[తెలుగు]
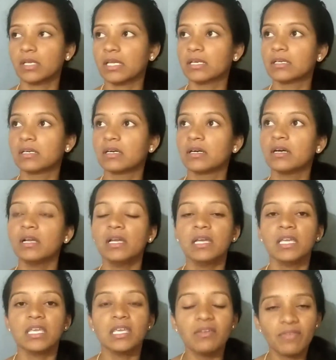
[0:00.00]
లైక్
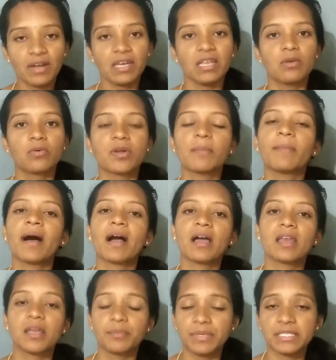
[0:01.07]
ఇవన్నీ కూడా
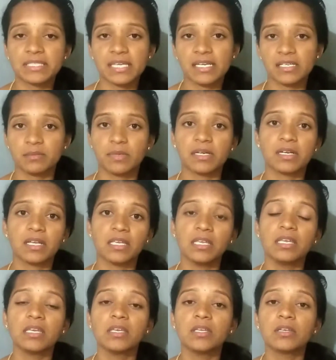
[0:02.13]
బాగా లభిస్తాయి అన్నమాట
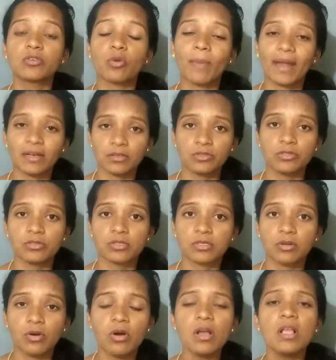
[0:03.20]
ఈ టొమాటో
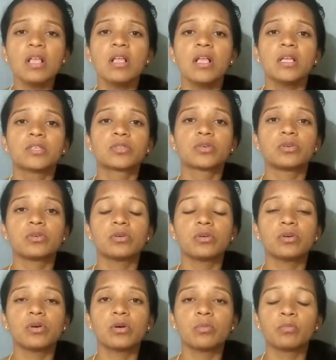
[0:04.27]
జ్యూస్లో సో
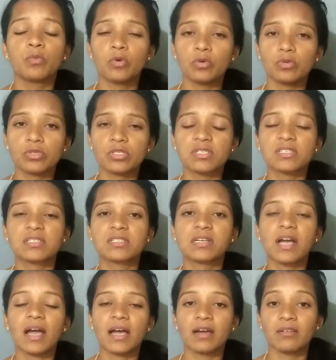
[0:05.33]

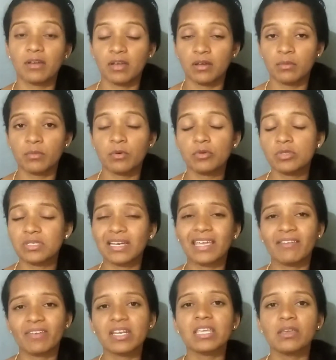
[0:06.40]
మోస్ట్గా మోస్ట్గా
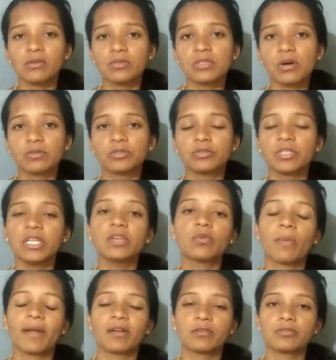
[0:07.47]
ఎవరికి యూజ్ అవుతుంది ఈ
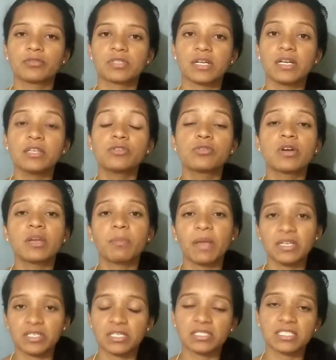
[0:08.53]
టొమాటో జ్యూస్ అంటే షుగర్
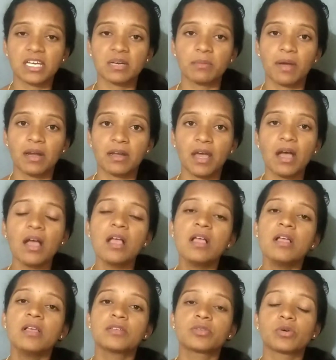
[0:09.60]
పేషెంట్ పేషెంట్స్కి అనమాట
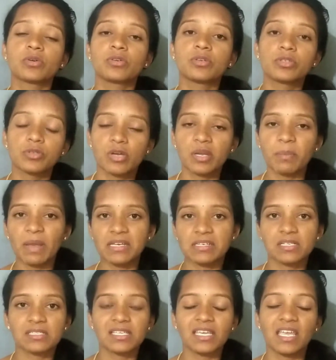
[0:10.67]
సో షుగర్
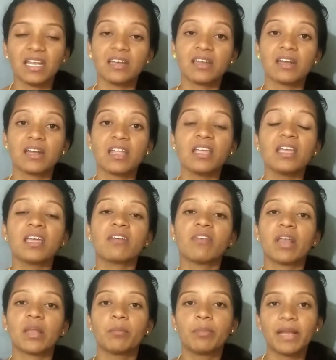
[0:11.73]
పేషెంట్స్కి ఏంటంటే
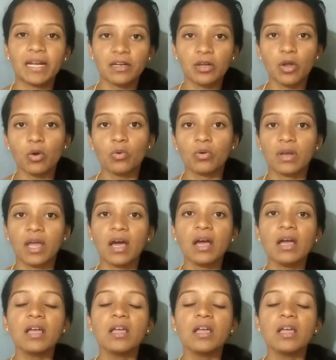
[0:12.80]
వాళ్ళ బ్లడ్లో ఉన్న